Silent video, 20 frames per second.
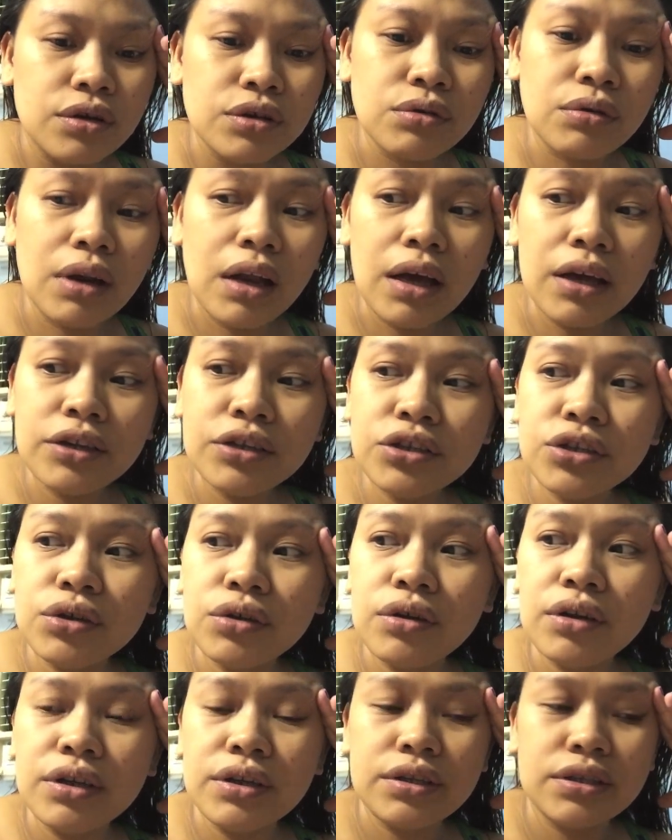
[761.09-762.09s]
So, wala
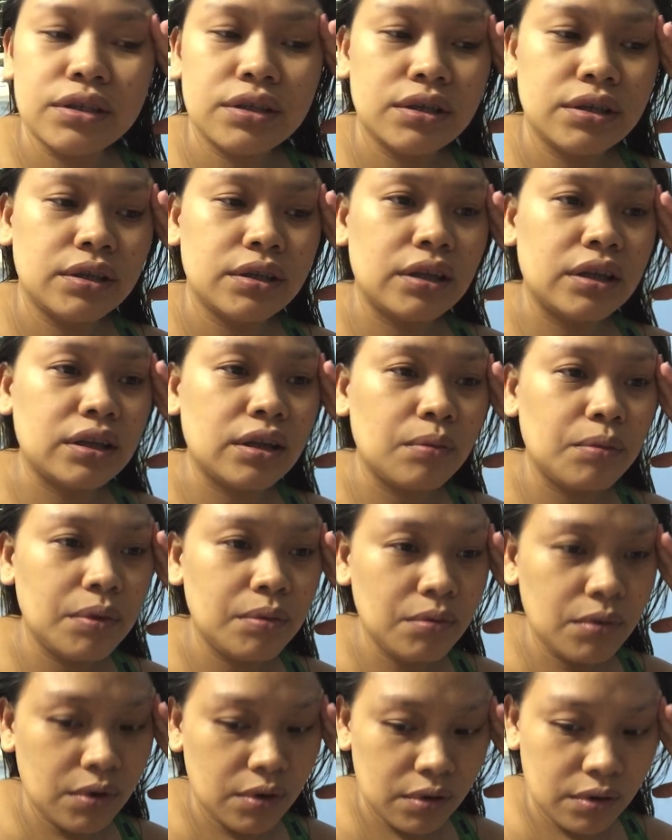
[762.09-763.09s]
choice.
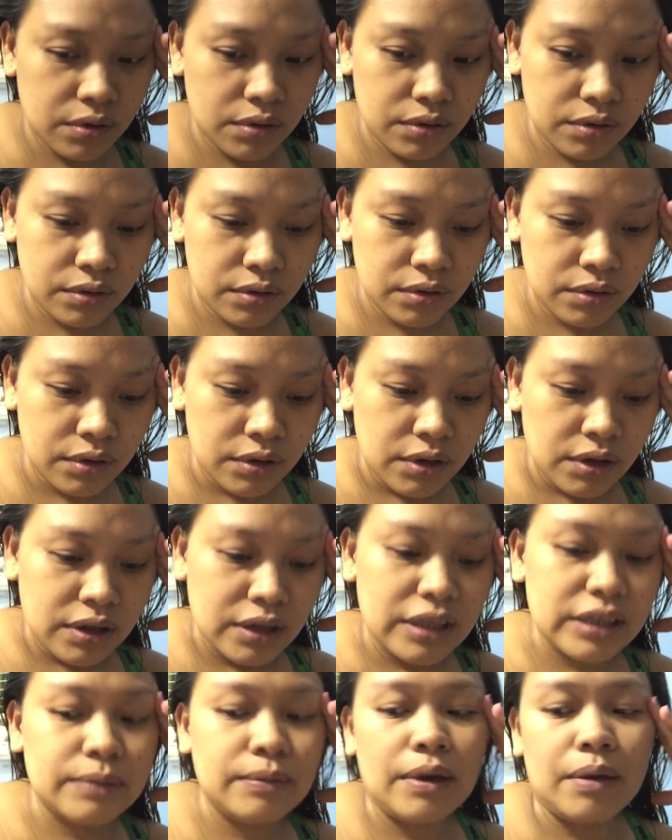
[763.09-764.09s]
Tatabi mo.
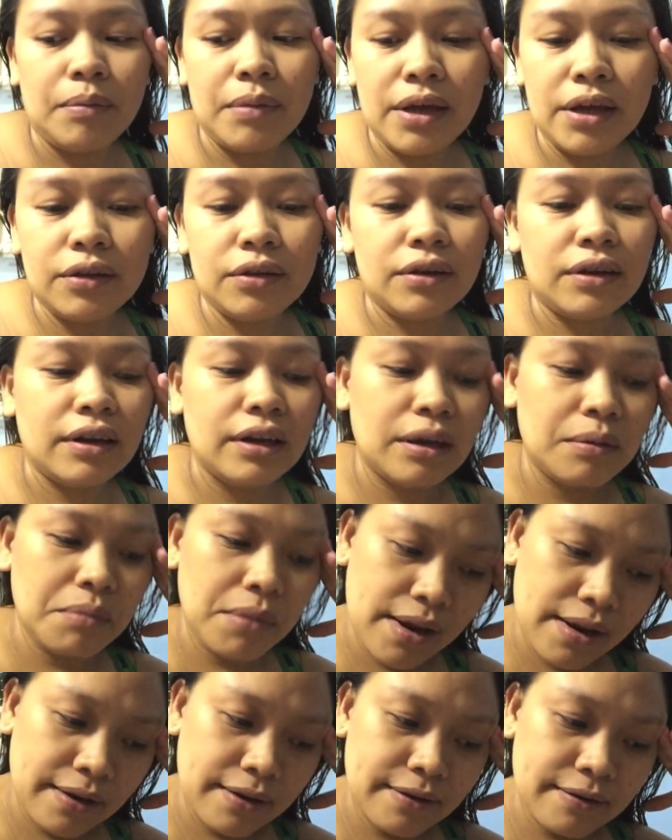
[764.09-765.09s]
Tapos may may, ito na
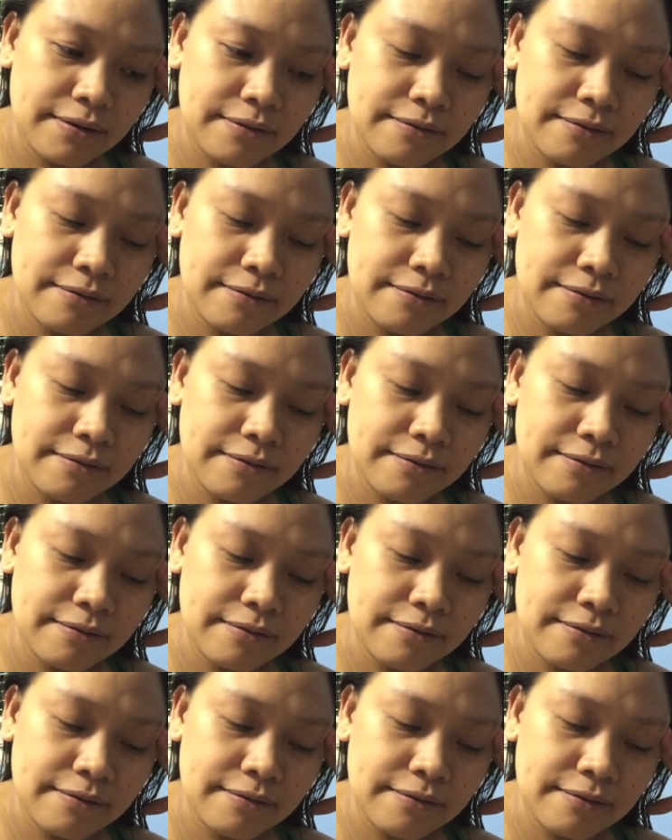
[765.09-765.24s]
naman.